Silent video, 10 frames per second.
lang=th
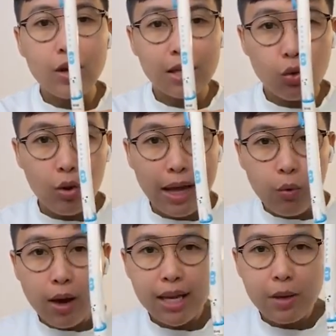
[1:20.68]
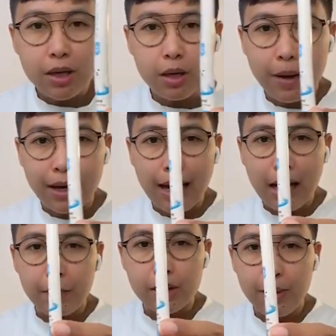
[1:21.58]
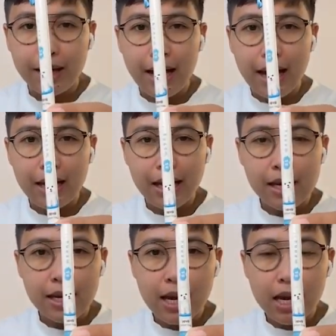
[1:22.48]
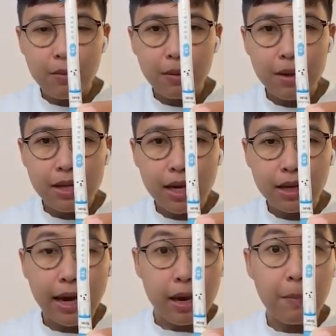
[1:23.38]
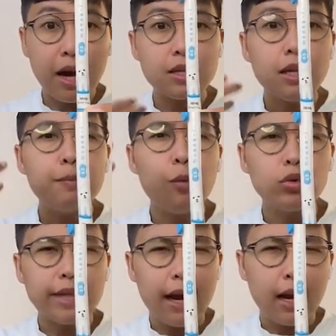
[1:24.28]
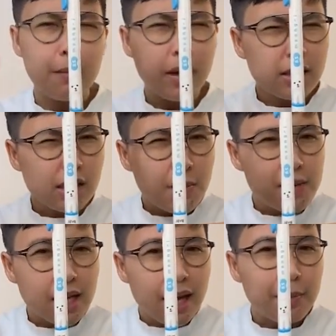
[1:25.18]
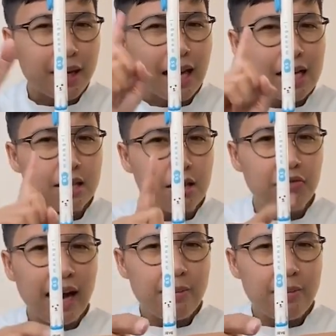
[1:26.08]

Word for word: เราก็จะดูแล้ว ว่าไอ้นี่มันคือปากกา มันคือปากกาอะไรนะ มันเป็นยังไง มันก็จะเริ่มปรุงแต่งละมันก็จะเริ่มคิดละ ปากกาสี